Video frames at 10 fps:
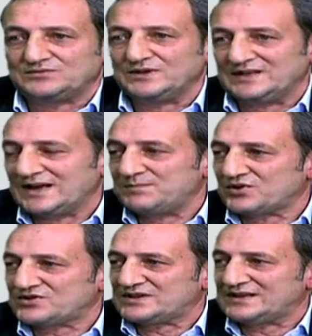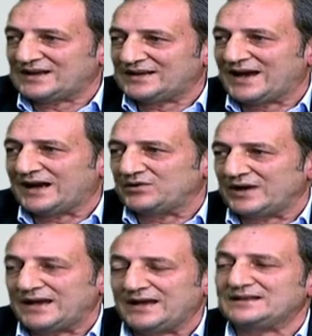quindi le poste
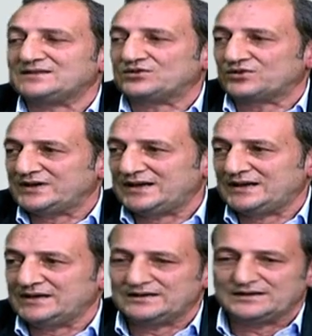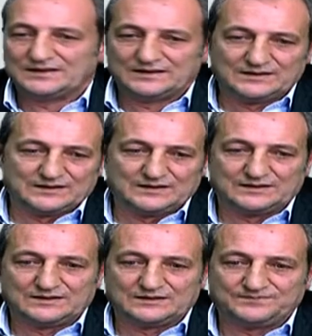italiane eh, entro i...
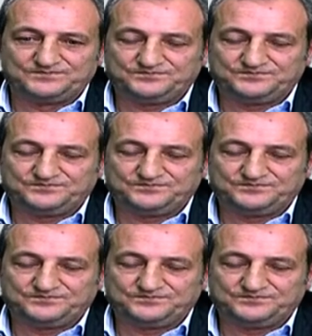Eh,